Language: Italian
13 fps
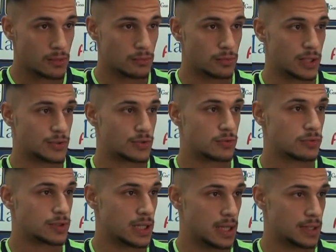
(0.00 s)
una
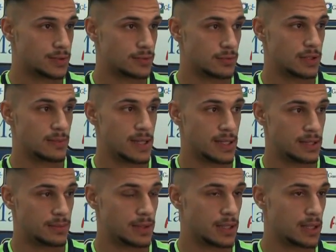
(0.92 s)
scusa
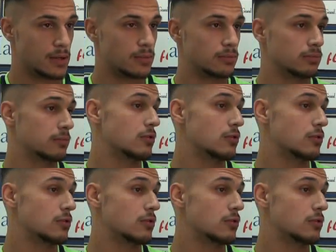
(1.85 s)
assolutamente perché com